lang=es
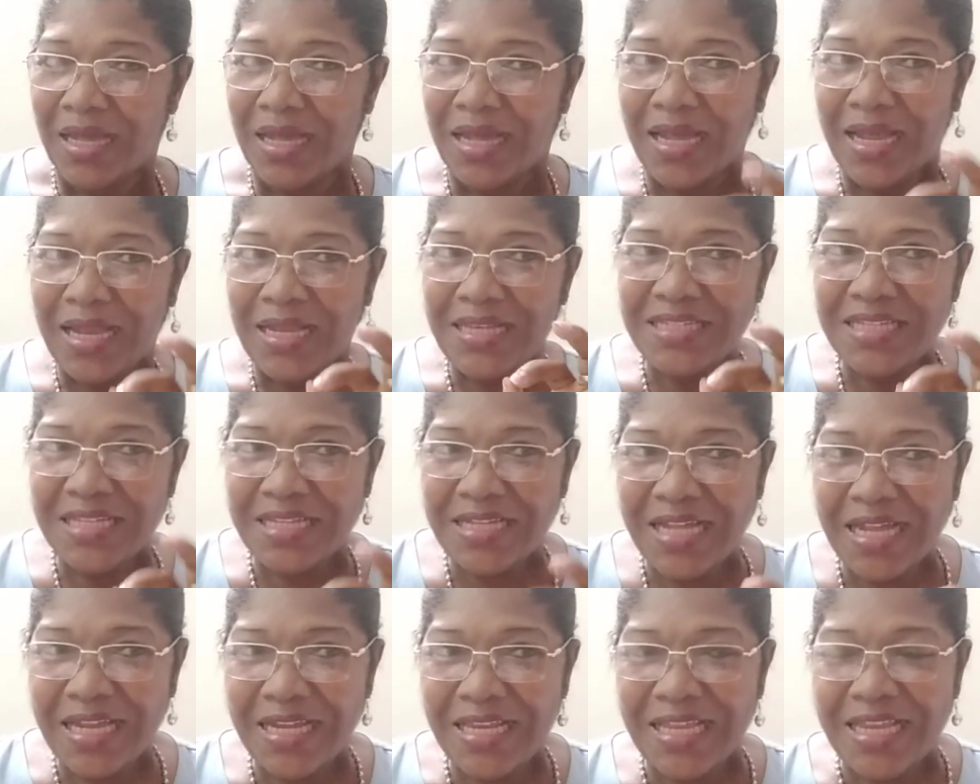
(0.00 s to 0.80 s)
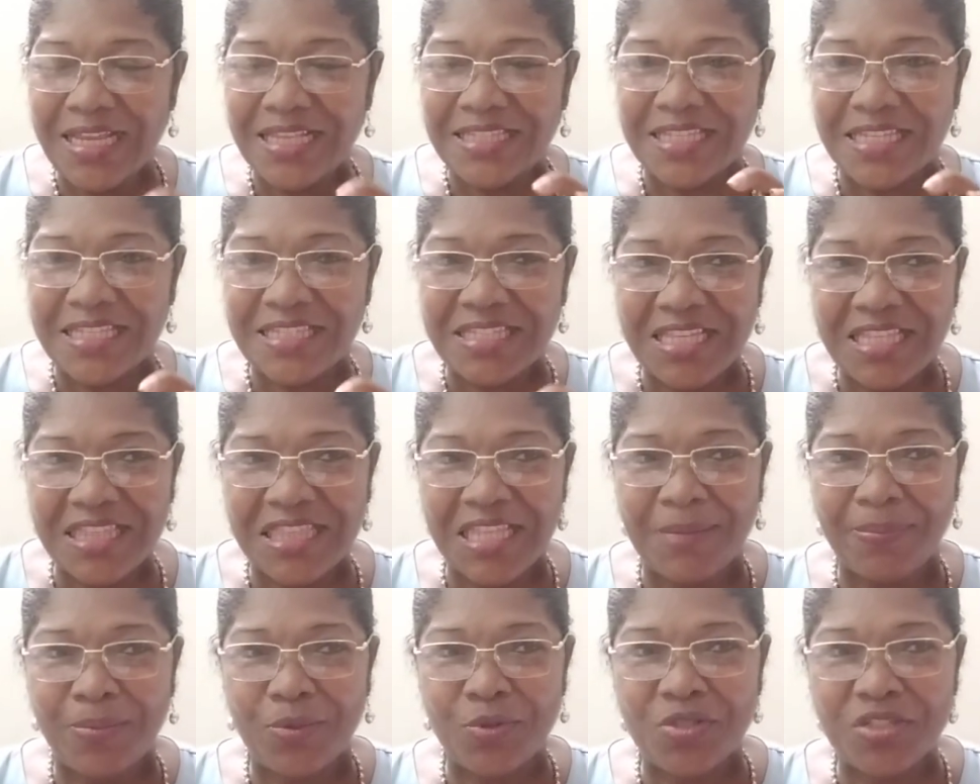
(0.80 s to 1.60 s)
Al llegar el
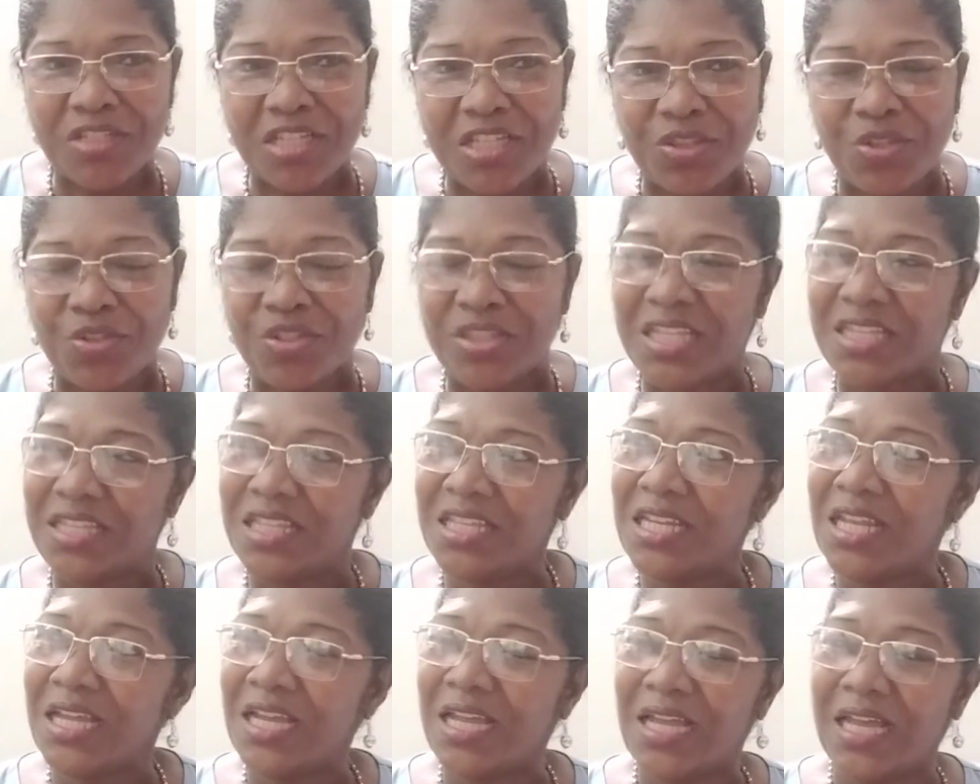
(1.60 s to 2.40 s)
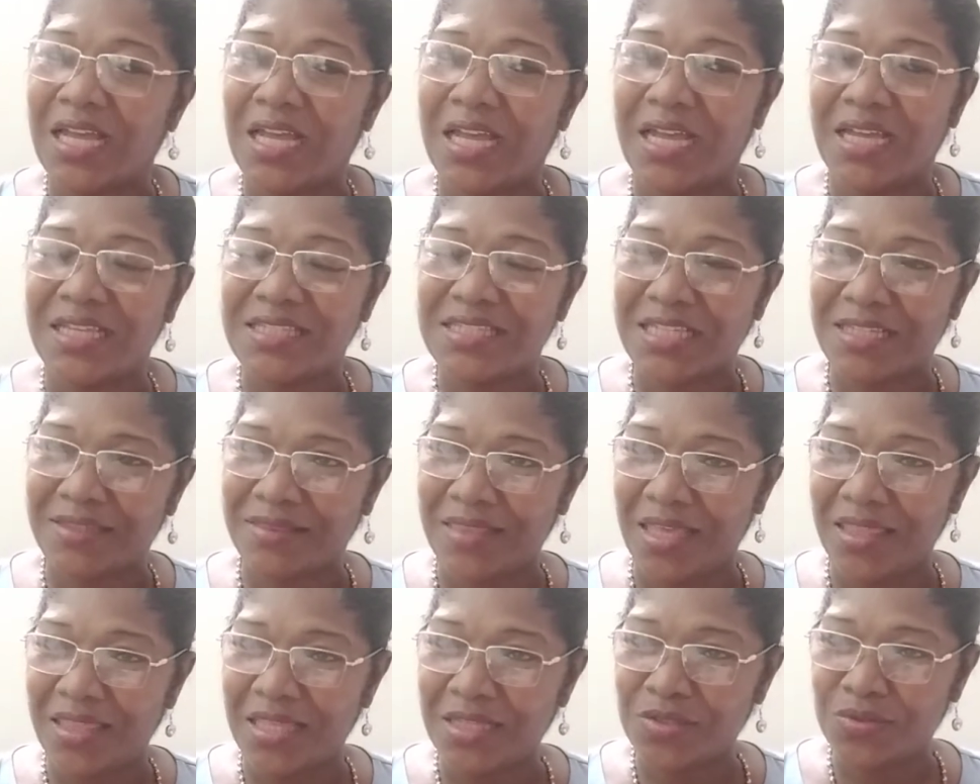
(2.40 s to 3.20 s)
60% de tener
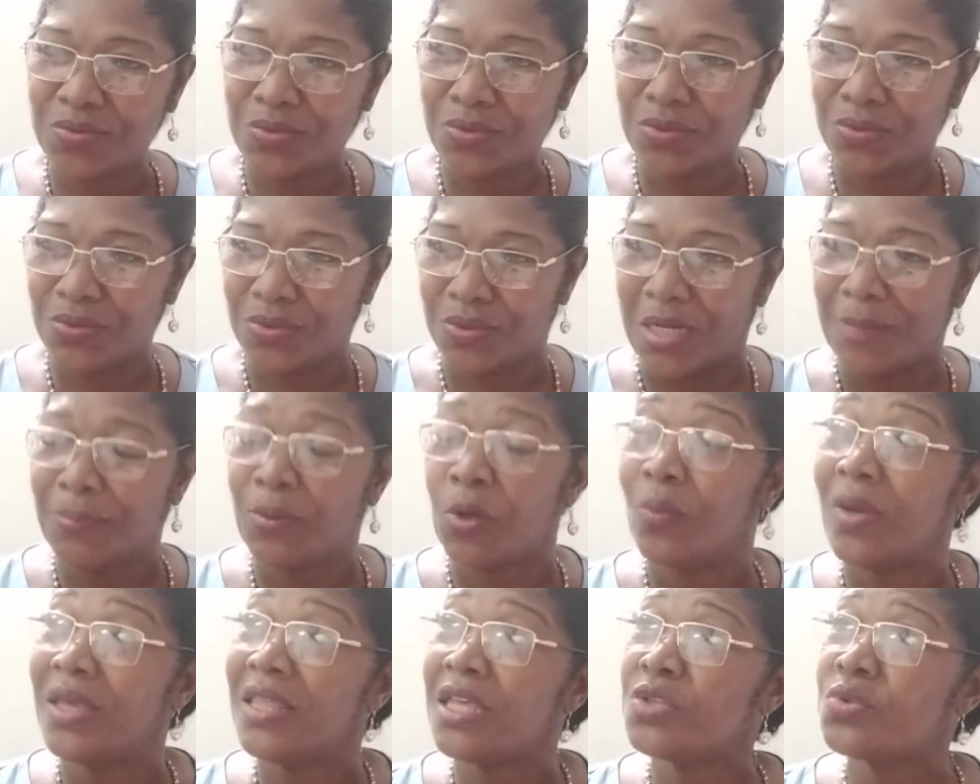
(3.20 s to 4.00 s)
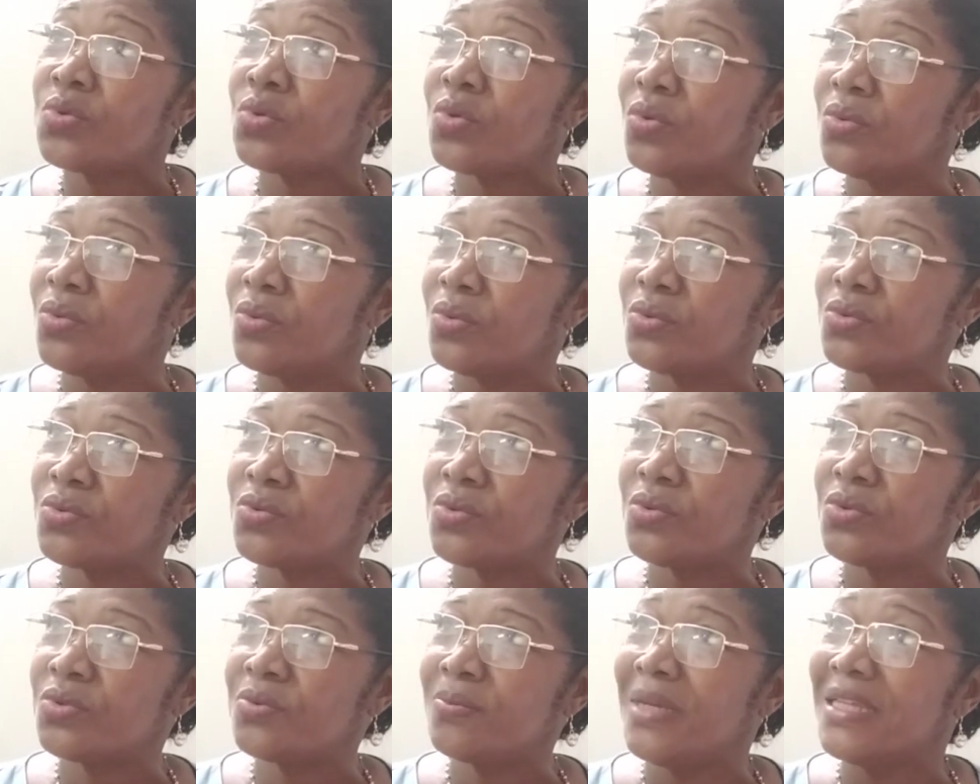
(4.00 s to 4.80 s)
aceptada su, aprobada su
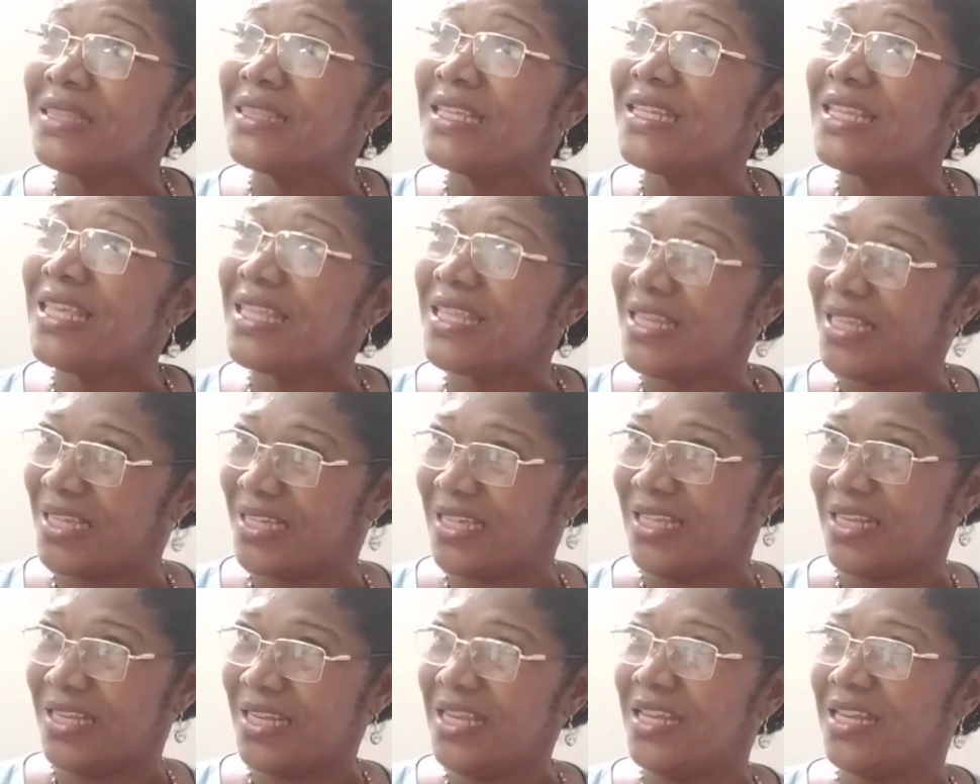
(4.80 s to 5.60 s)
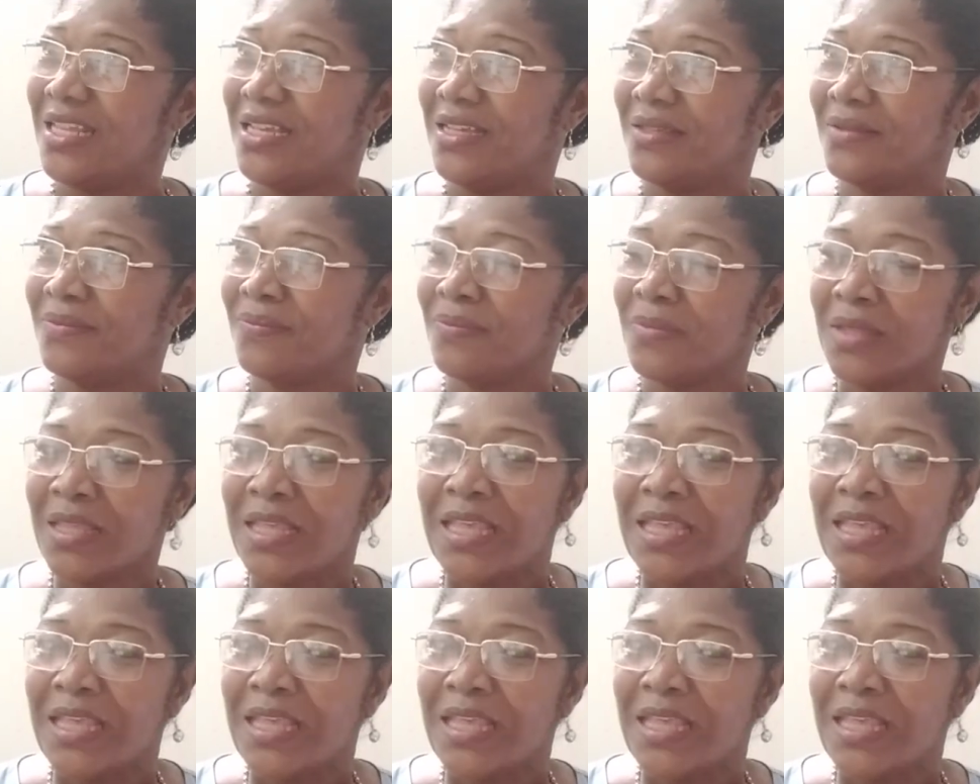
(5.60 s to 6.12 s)
materia de la carrera.